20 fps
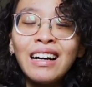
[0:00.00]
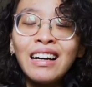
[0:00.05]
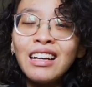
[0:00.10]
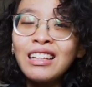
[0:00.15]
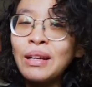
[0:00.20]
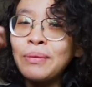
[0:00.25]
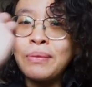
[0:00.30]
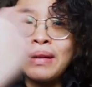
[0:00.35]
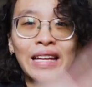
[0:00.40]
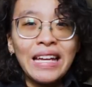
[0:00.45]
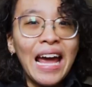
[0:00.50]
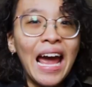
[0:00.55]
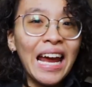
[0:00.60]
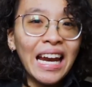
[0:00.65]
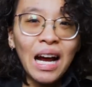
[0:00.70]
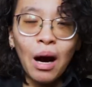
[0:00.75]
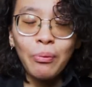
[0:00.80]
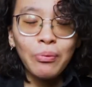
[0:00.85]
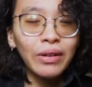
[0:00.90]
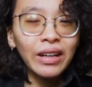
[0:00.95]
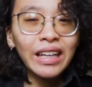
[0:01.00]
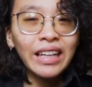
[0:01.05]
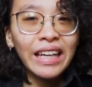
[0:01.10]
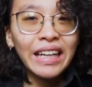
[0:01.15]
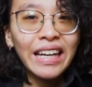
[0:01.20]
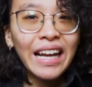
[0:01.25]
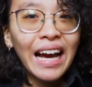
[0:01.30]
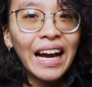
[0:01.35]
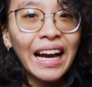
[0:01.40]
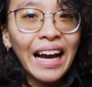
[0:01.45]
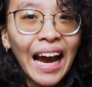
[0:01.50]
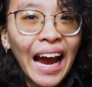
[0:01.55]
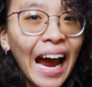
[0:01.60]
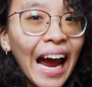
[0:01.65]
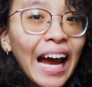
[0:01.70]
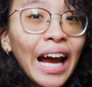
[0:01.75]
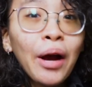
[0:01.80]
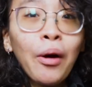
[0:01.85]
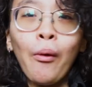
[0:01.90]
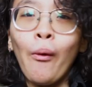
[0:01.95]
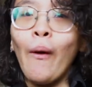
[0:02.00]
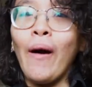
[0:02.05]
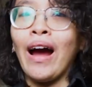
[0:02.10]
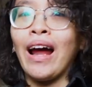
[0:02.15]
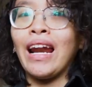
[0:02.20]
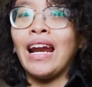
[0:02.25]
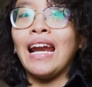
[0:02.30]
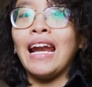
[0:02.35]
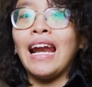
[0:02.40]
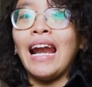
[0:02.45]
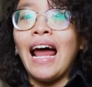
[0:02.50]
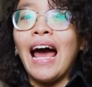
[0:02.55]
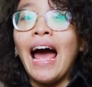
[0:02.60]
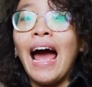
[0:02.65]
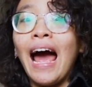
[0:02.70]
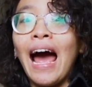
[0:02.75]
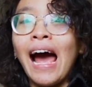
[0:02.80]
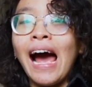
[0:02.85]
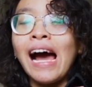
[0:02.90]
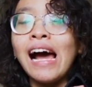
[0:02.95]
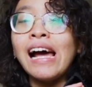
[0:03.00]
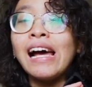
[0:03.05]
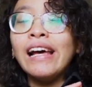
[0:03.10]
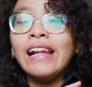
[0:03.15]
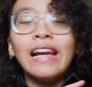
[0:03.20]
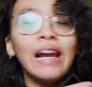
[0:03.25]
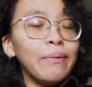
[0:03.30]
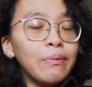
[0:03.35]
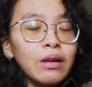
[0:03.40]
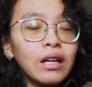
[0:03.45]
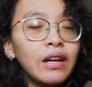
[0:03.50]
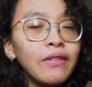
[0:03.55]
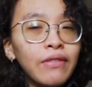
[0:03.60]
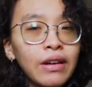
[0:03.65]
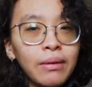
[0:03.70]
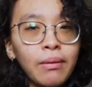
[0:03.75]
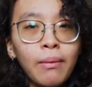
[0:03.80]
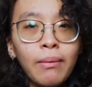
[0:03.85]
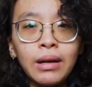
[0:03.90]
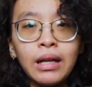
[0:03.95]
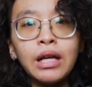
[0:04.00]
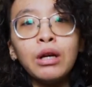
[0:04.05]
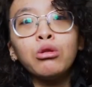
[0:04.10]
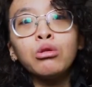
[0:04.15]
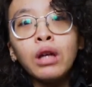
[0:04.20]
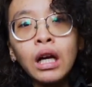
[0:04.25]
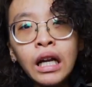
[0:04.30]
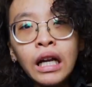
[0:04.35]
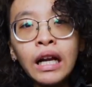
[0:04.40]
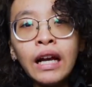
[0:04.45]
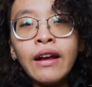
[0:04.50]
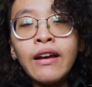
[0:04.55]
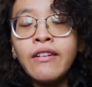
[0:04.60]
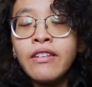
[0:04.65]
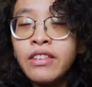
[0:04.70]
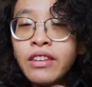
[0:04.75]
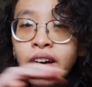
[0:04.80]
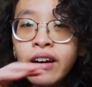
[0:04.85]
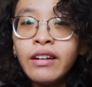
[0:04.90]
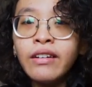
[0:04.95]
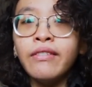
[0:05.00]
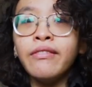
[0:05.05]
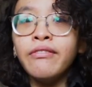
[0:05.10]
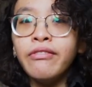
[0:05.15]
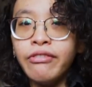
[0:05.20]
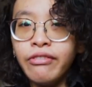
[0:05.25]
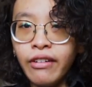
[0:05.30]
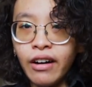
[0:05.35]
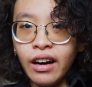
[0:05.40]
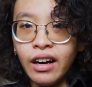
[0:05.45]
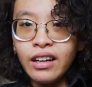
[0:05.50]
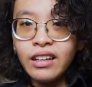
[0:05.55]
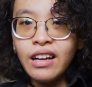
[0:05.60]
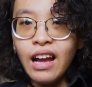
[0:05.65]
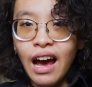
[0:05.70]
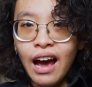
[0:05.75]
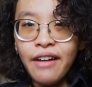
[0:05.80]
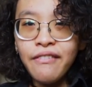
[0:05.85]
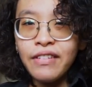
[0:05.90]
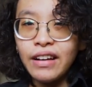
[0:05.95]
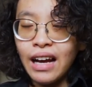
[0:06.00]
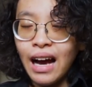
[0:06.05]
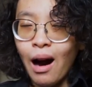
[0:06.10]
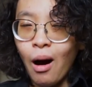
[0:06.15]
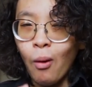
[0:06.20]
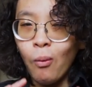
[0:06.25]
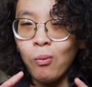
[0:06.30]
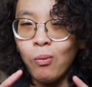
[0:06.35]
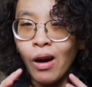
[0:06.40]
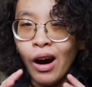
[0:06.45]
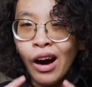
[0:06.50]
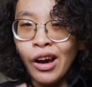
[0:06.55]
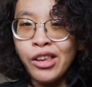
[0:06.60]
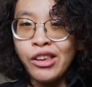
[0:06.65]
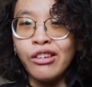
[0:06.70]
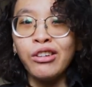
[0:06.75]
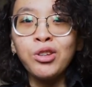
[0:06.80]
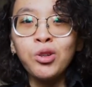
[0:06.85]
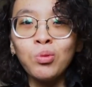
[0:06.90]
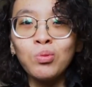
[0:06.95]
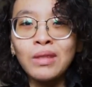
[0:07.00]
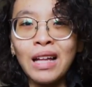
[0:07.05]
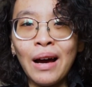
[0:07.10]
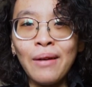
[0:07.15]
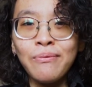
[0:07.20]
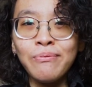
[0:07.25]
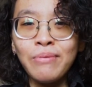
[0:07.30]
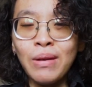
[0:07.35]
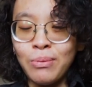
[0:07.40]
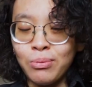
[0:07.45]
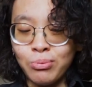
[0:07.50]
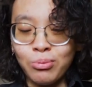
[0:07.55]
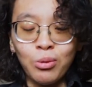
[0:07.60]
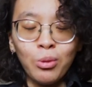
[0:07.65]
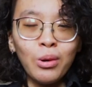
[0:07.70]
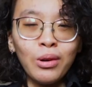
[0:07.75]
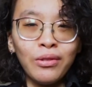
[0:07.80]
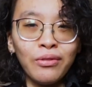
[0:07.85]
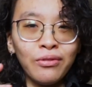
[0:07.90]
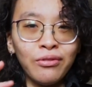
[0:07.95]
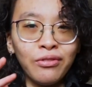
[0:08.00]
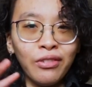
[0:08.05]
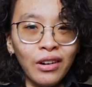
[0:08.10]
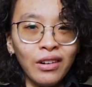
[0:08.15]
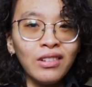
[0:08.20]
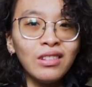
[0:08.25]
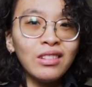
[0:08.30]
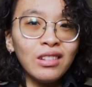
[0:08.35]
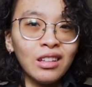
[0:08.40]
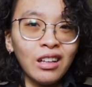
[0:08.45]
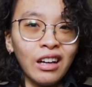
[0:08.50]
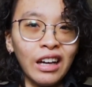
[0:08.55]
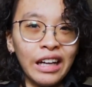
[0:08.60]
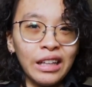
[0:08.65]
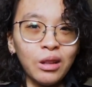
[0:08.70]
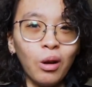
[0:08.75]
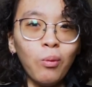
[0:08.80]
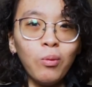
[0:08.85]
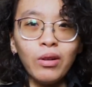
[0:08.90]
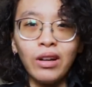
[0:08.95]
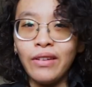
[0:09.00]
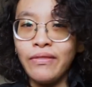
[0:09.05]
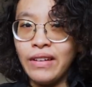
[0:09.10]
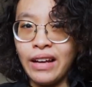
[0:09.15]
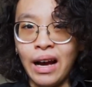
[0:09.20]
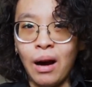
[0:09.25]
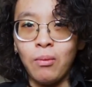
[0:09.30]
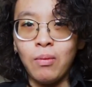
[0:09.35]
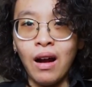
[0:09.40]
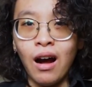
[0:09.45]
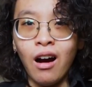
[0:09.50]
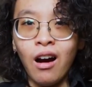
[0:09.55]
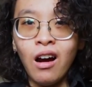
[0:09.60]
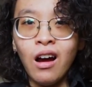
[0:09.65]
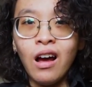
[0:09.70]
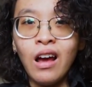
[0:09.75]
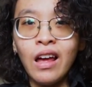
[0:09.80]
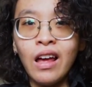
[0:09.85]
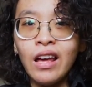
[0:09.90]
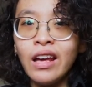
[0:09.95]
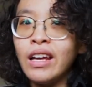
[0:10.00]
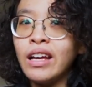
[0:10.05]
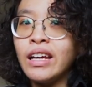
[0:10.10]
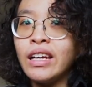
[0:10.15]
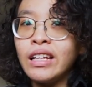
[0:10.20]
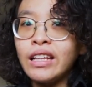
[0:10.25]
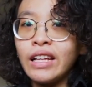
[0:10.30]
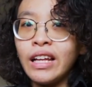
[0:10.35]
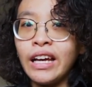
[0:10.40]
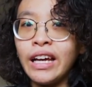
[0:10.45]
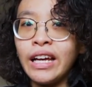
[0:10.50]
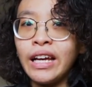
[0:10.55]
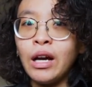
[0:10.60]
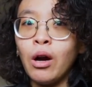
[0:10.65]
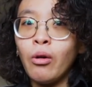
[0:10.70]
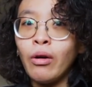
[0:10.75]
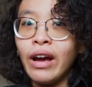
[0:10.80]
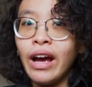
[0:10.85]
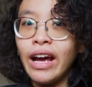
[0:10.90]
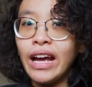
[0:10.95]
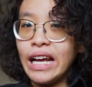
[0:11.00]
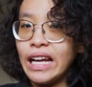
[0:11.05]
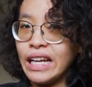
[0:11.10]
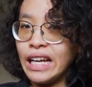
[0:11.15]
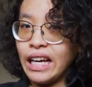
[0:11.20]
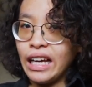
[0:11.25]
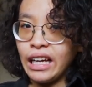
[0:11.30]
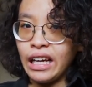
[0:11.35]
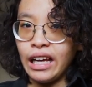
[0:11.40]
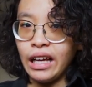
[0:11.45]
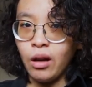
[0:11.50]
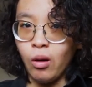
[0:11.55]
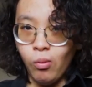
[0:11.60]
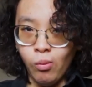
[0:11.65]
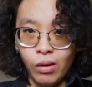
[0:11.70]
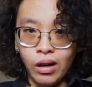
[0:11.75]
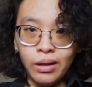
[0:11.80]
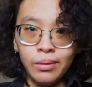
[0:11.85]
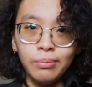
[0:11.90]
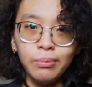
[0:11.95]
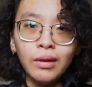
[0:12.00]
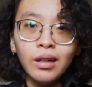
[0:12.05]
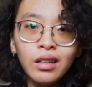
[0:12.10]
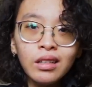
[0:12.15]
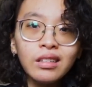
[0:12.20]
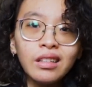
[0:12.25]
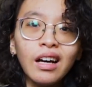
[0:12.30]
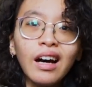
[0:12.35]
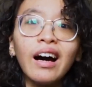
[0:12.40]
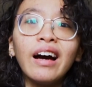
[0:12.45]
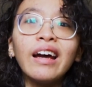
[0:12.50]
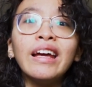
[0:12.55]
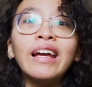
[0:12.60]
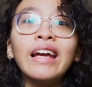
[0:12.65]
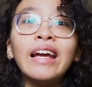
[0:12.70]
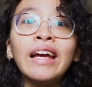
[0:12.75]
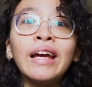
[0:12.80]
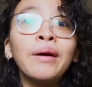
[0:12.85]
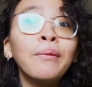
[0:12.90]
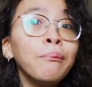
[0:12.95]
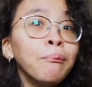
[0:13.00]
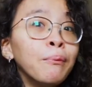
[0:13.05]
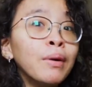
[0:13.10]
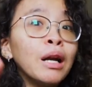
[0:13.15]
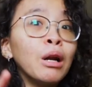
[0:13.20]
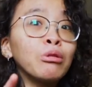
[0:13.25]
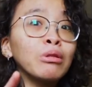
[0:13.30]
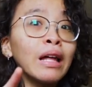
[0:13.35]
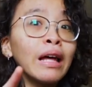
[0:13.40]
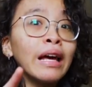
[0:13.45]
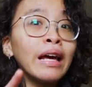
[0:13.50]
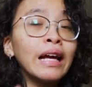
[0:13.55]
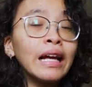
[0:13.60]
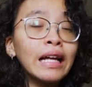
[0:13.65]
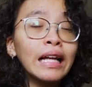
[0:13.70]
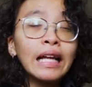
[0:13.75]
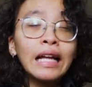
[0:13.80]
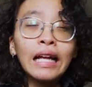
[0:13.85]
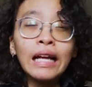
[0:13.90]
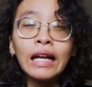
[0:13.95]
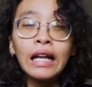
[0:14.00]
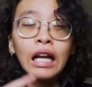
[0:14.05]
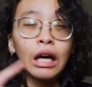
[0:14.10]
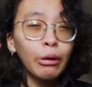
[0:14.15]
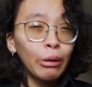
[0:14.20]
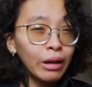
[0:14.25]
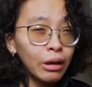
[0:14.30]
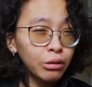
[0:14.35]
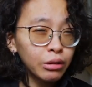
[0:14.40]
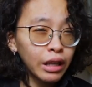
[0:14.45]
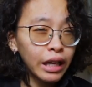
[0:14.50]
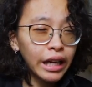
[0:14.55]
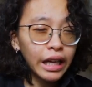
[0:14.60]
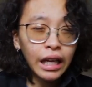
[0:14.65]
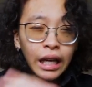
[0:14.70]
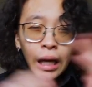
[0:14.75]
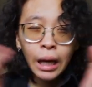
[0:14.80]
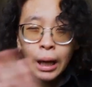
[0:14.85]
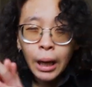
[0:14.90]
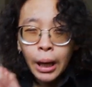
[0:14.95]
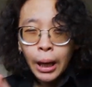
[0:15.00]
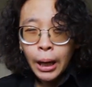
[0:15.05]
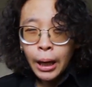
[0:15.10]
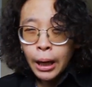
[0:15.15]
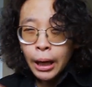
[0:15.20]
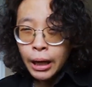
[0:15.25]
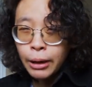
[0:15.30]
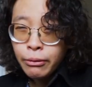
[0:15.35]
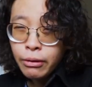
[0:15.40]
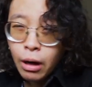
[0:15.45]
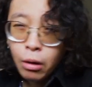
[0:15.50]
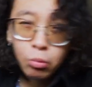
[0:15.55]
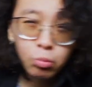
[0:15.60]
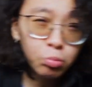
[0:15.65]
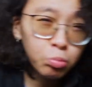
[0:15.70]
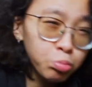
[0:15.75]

có thêm thời gian để học những cái kỹ năng khác, hoặc là làm những cái việc mà mình yêu thích nhưng vẫn để việc học ở giữa trung tâm và mình vẫn thực hiện tốt được cái việc học đó. Thì ok, hãy cùng mình bước tới bước đầu tiên, lời khuyên đầu tiên. Here we go.